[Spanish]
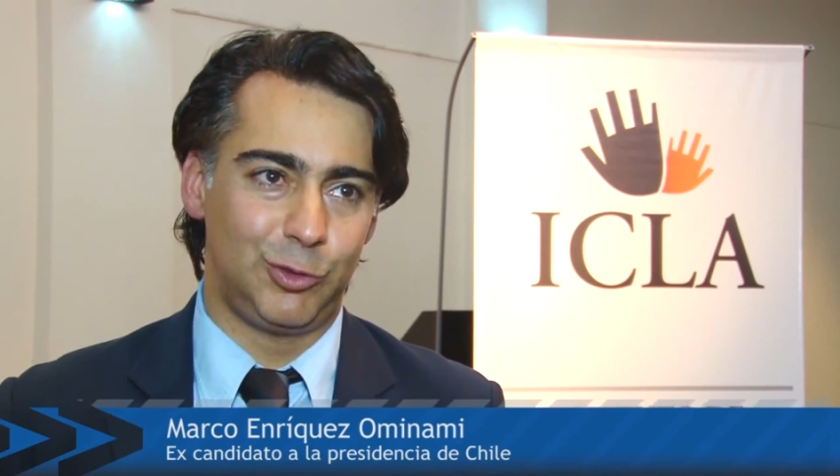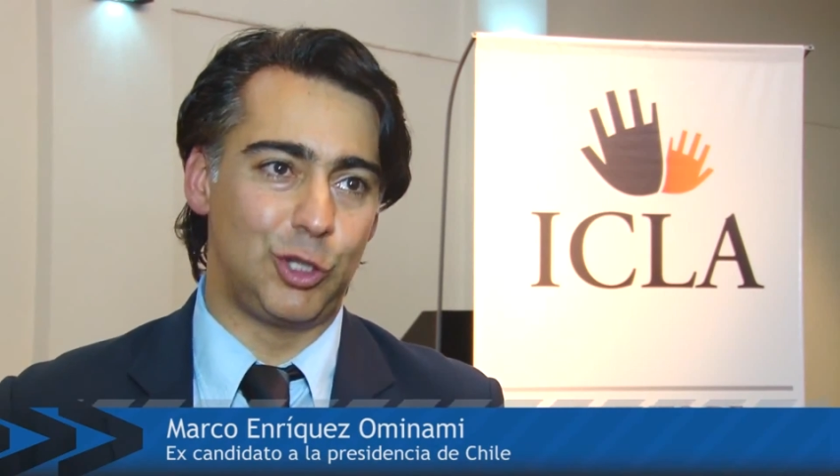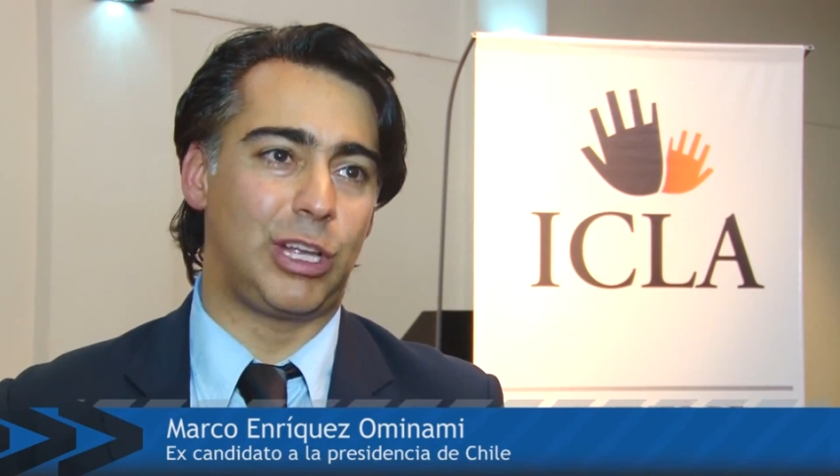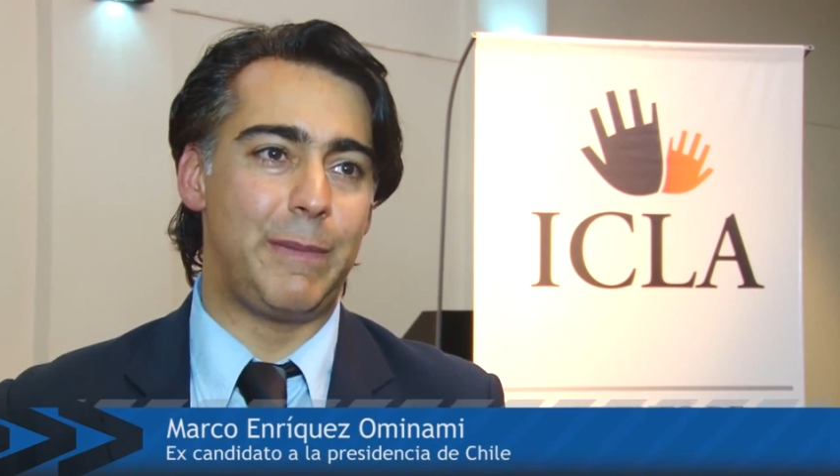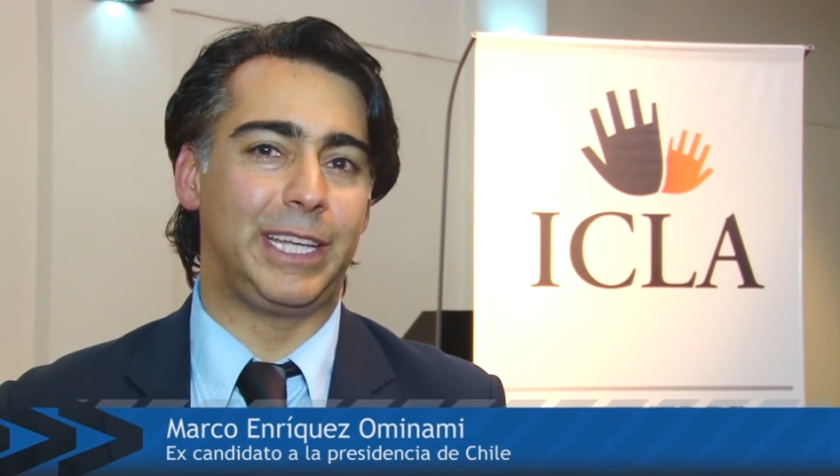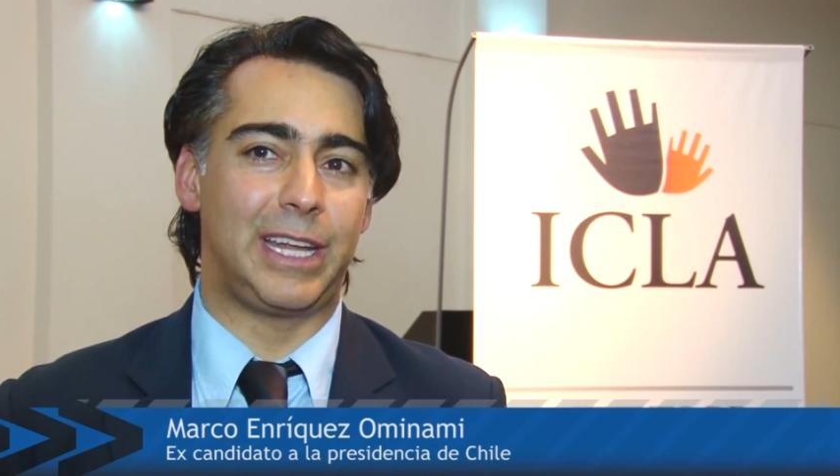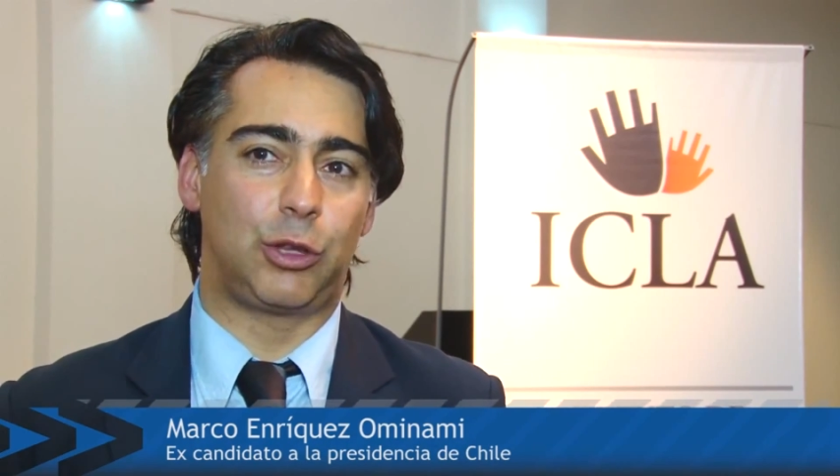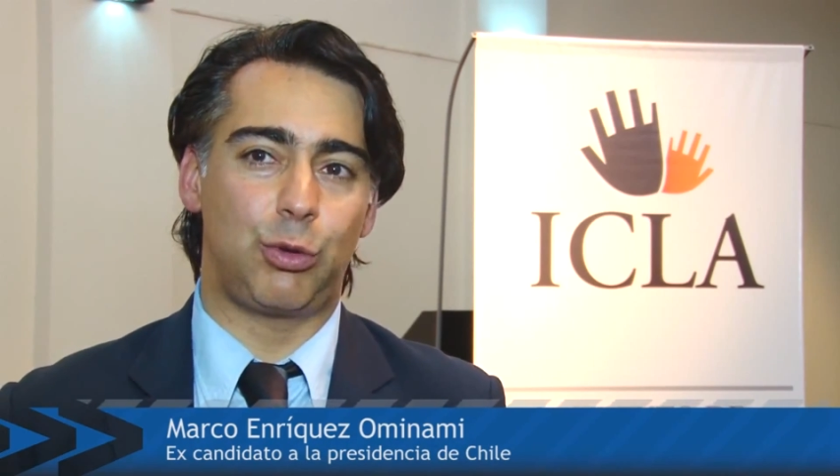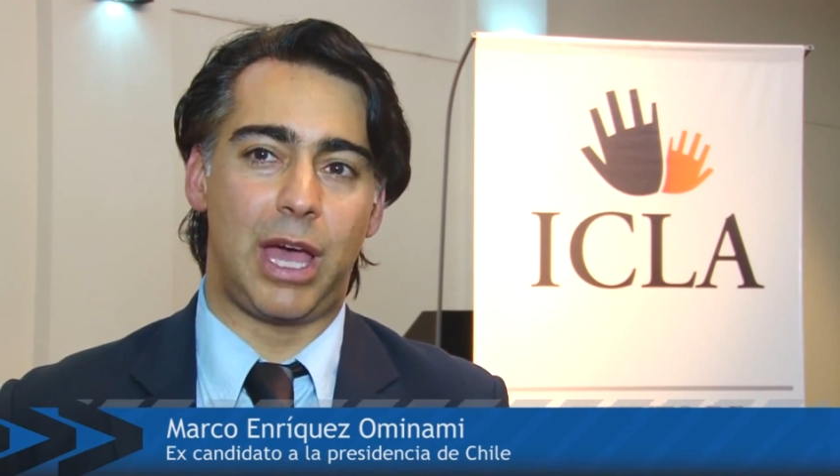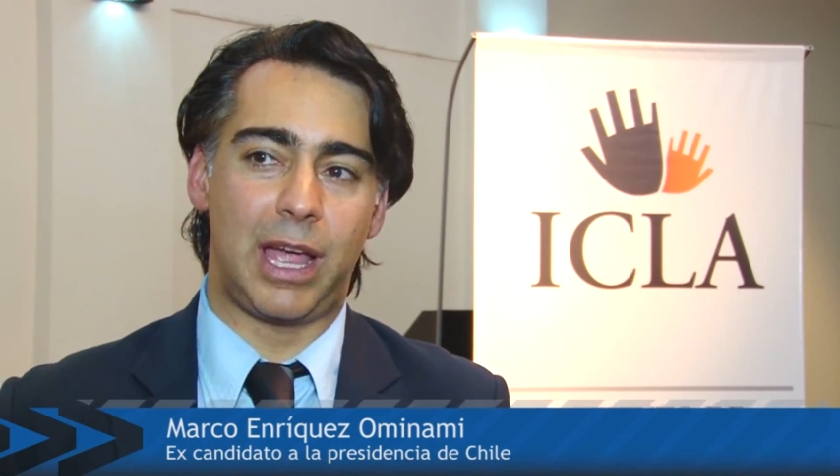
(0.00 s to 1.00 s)
no solamente
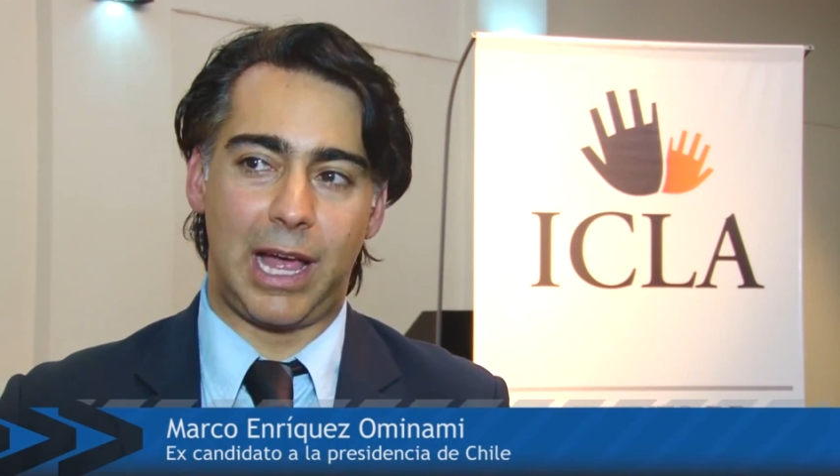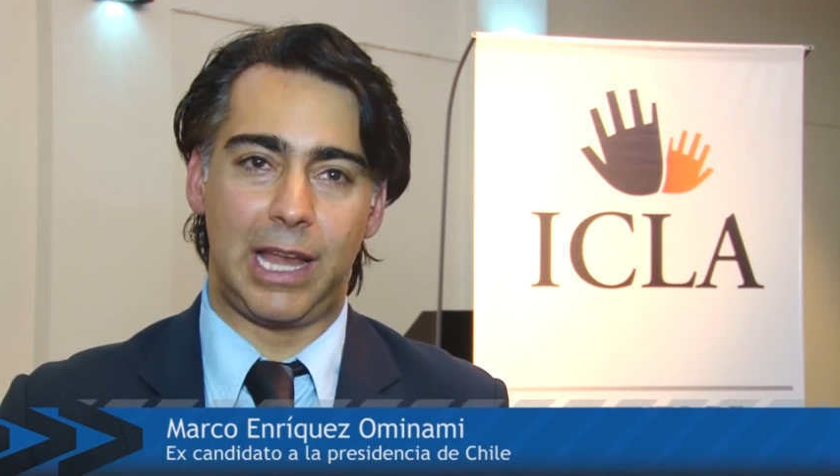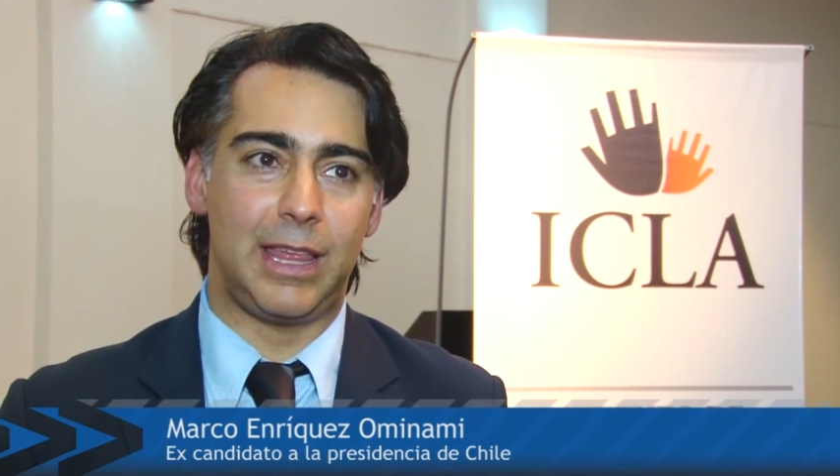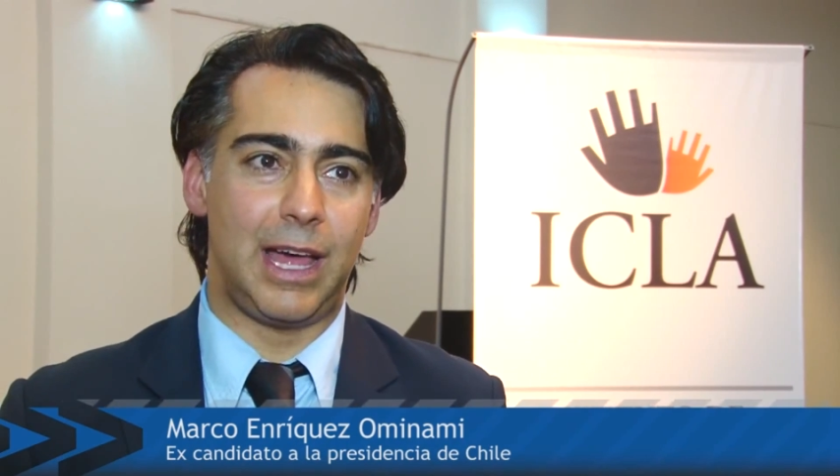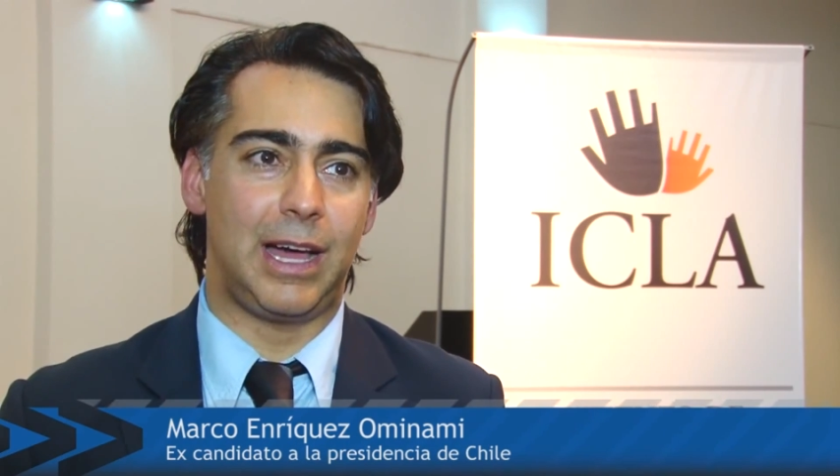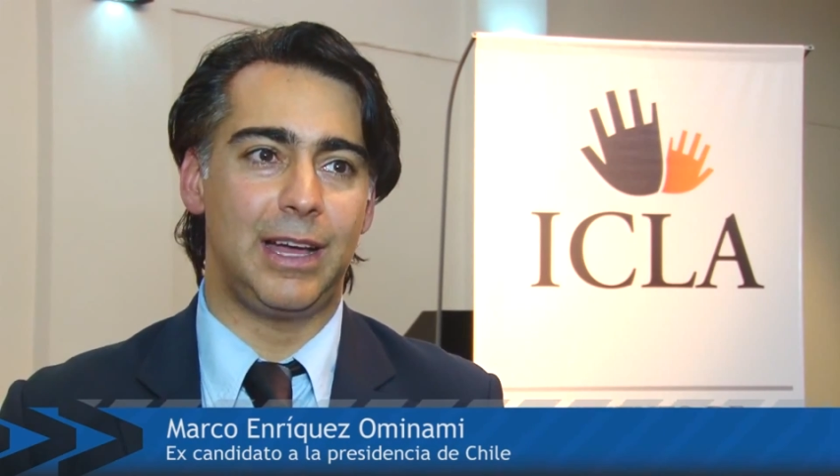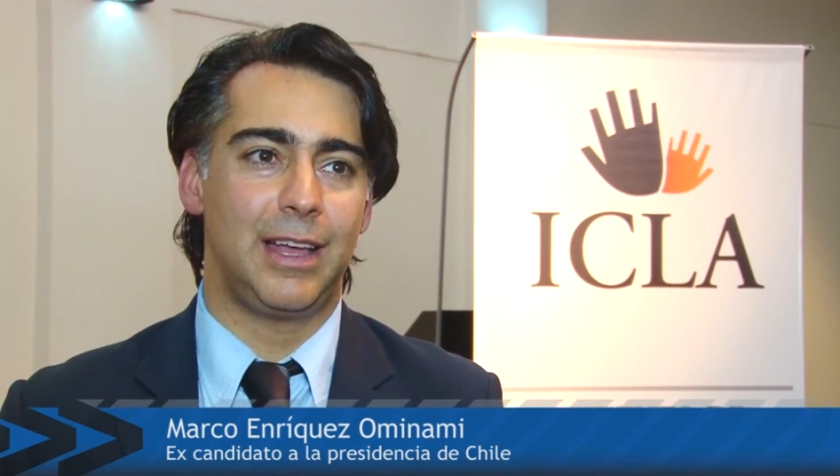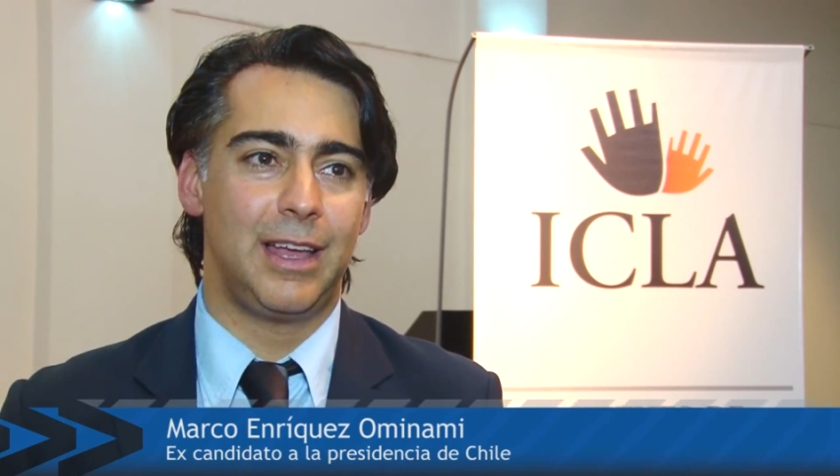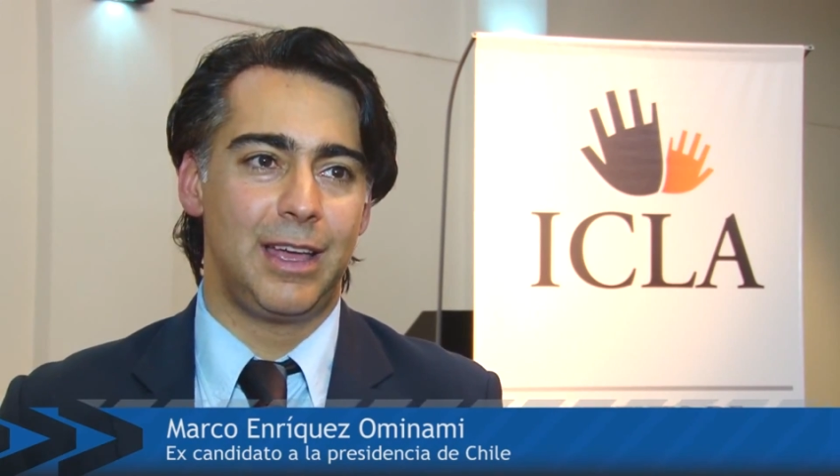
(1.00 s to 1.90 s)
gratuita es calidad,